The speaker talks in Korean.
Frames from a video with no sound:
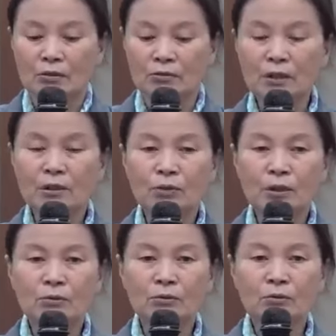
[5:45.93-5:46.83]
우리
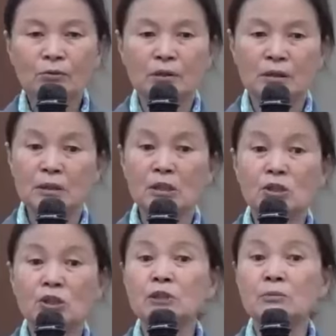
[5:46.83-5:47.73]
교회도 이제
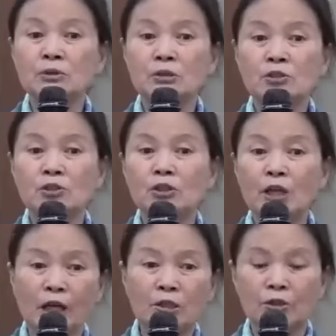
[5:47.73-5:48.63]
지금은 이제
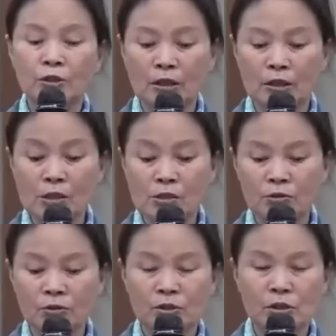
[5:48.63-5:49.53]
시내가 저렇게 돼서
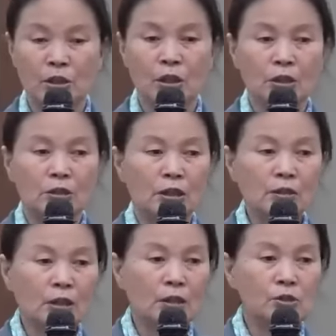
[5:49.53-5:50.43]
그렇지
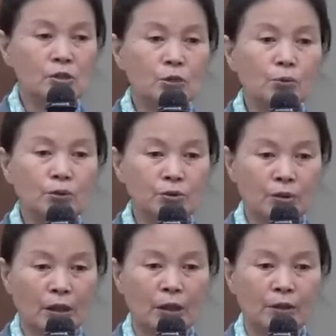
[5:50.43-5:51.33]
옛날에는
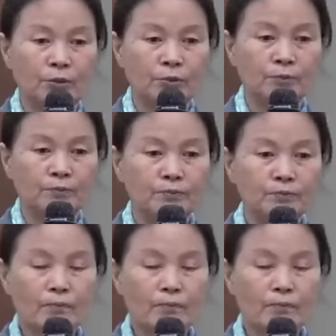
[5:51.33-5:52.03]
시골이었잖아요.